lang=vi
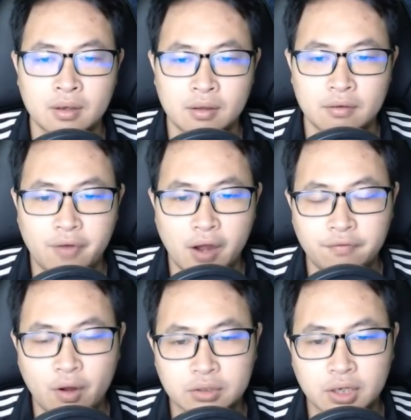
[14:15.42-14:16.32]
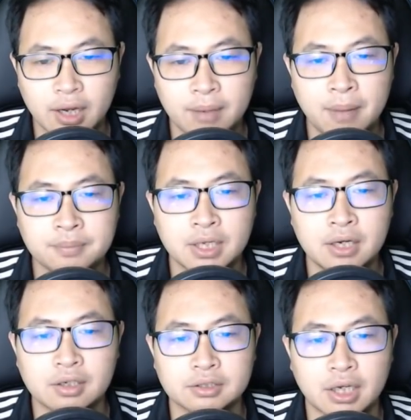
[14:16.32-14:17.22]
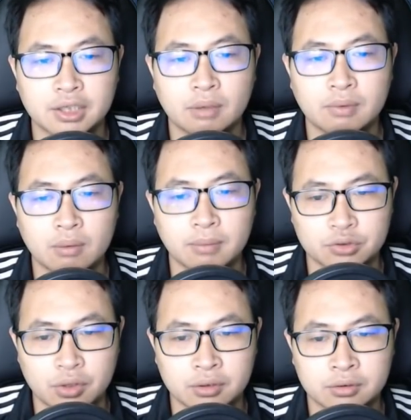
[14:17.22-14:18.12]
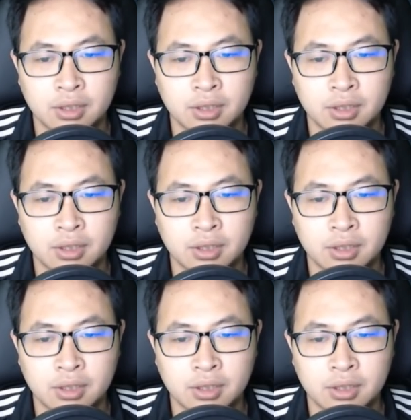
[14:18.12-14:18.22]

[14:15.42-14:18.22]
Phá Phong cưỡng ép áp chế lửa giận trong lòng mình xuống,